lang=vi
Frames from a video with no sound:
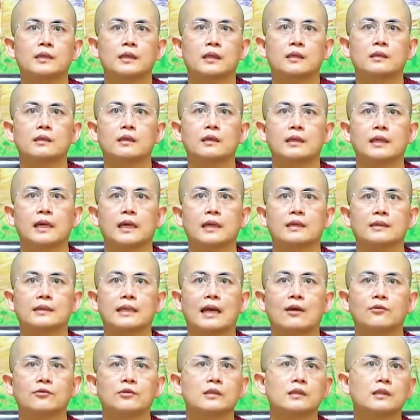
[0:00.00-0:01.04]
rằng người này là
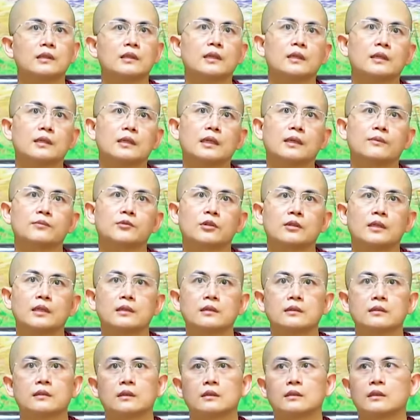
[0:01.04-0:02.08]
tạo những cái thiện nghiệp cho
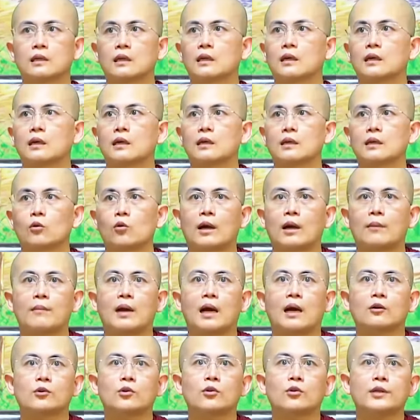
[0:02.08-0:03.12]
nên giờ được cái quả
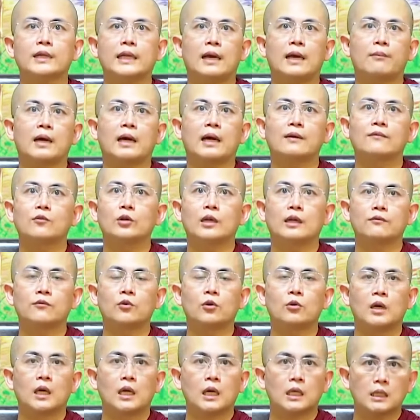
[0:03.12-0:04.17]
báo tốt đẹp an vui hạnh
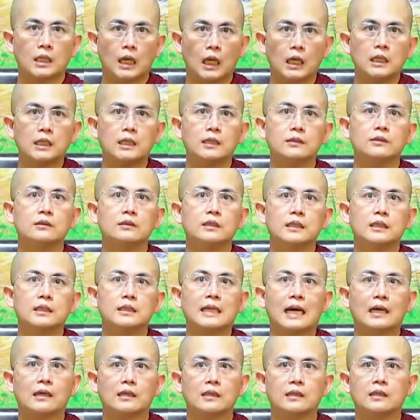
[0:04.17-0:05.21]
phúc đấy là như lý
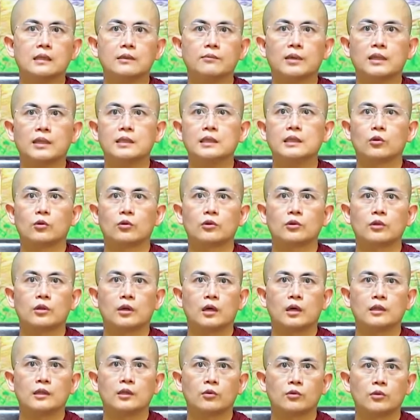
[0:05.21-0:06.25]
tác ý mình hiểu
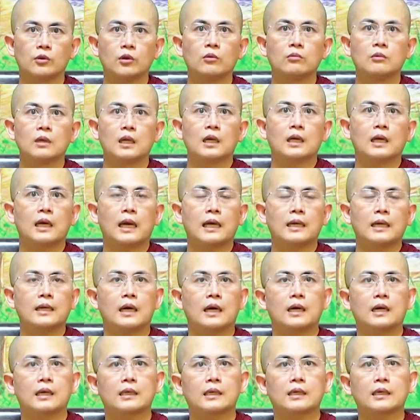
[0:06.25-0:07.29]
uh, hiểu đúng hay
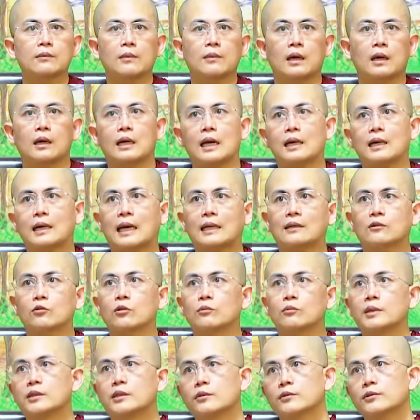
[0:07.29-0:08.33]
là khi mà các căn của
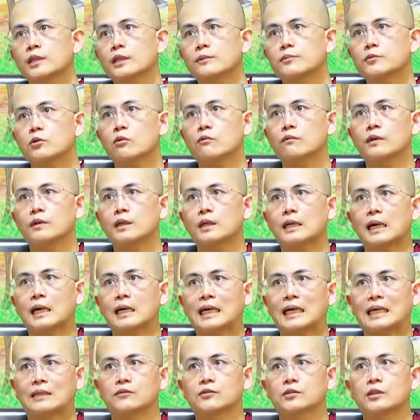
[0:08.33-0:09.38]
mình nó tiếp xúc với các
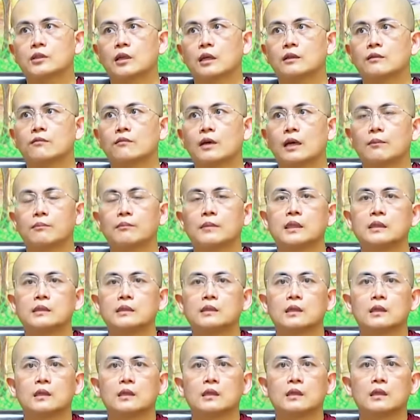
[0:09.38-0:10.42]
cảnh trần và mình
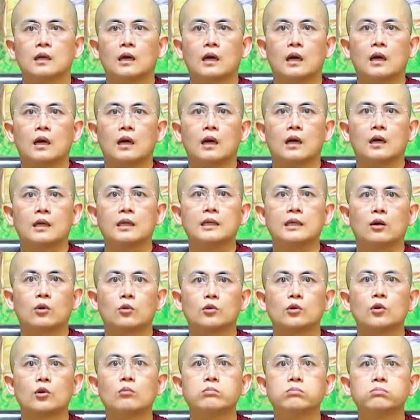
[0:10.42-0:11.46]
uh, hiểu
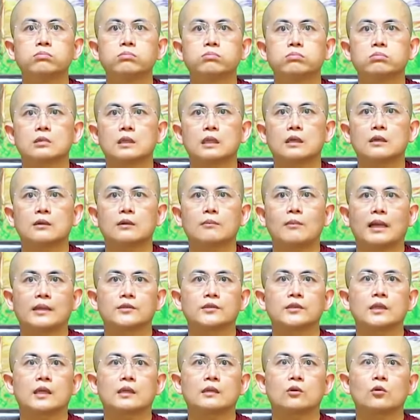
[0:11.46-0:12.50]
đúng cái bản
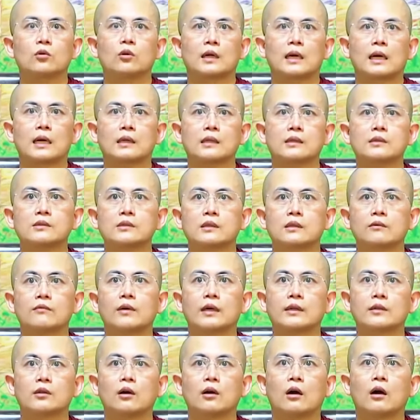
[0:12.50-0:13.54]
chất của các cái sự
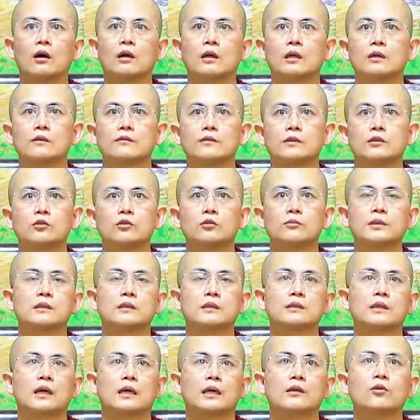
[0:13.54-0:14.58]
vật đó ví dụ mình
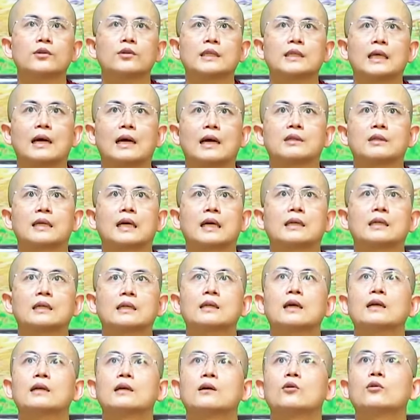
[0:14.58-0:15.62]
thấy ngôi nhà mình tác ý
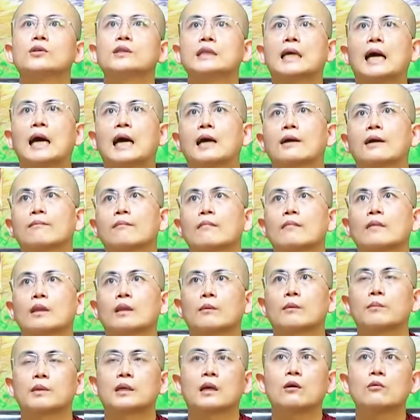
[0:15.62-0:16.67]
đây là ngôi nhà
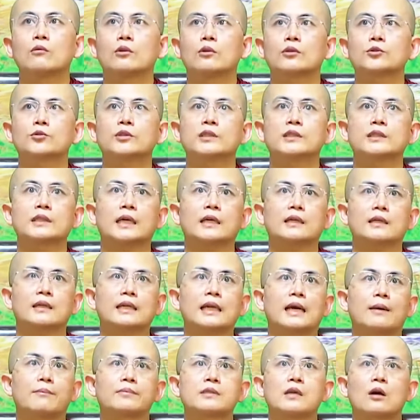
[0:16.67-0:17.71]
mình không có suy xét là
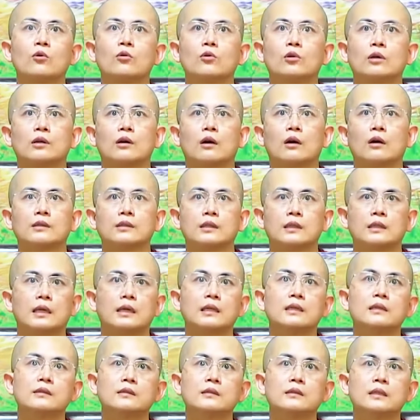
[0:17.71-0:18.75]
đẹp xấu của nó thì đấy
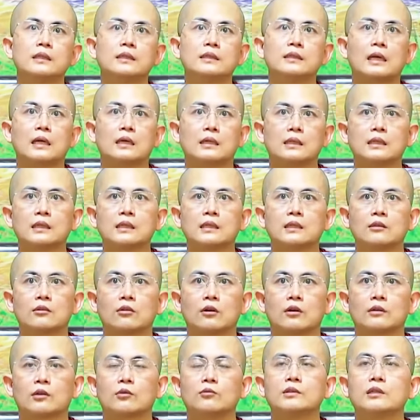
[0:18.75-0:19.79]
là như lý tác ý
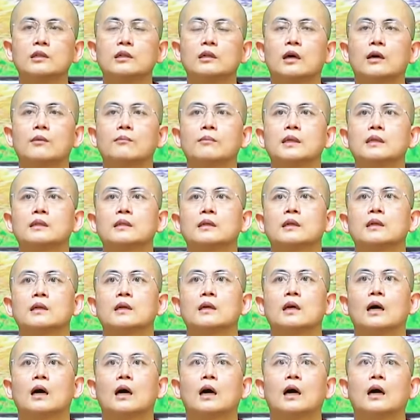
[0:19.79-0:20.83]
còn nếu như là mình
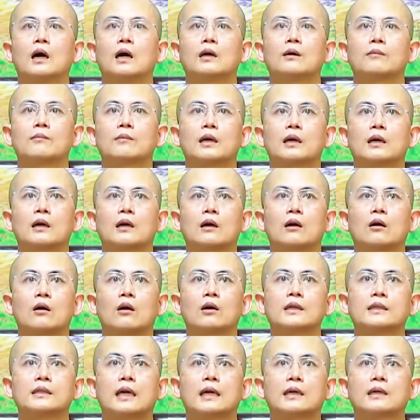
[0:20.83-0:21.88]
uh, mà có
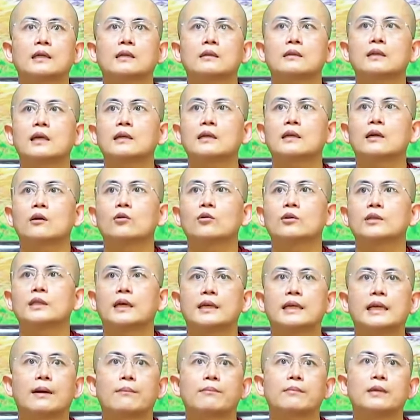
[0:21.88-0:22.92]
cái tác ý đây là ngôi nhà
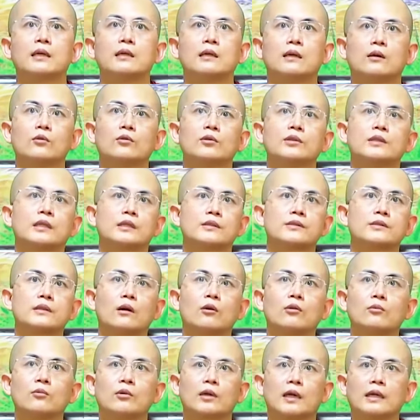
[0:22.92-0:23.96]
đẹp đây là ngôi nhà
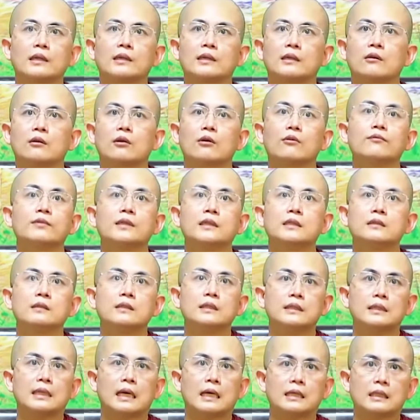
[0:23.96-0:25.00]
xấu cái là nó có phi như
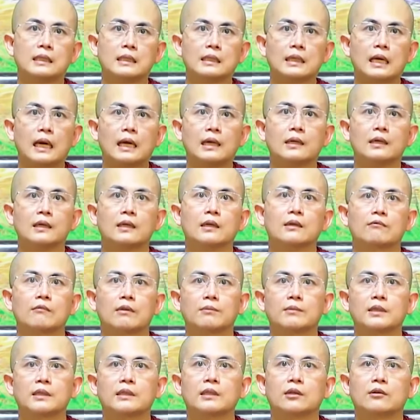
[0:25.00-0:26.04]
lý tác ý ngay và
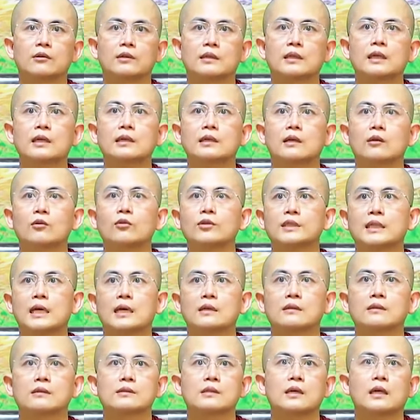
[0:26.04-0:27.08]
mình hiểu là đây là ngôi nhà
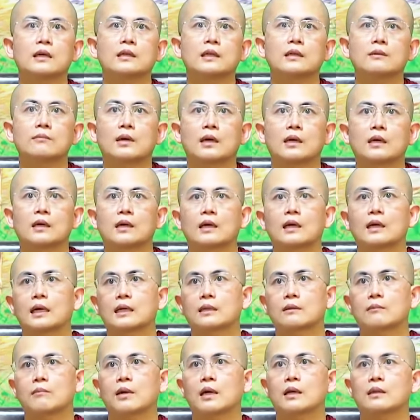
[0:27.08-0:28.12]
được xây nên bằng gạch
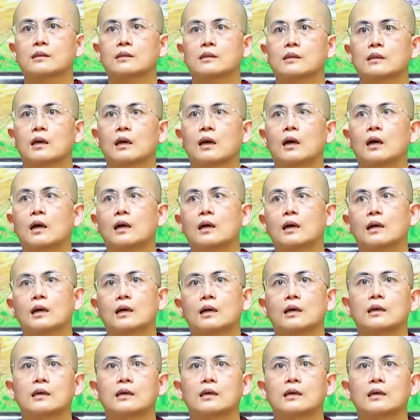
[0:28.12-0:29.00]
mã uh, ờ,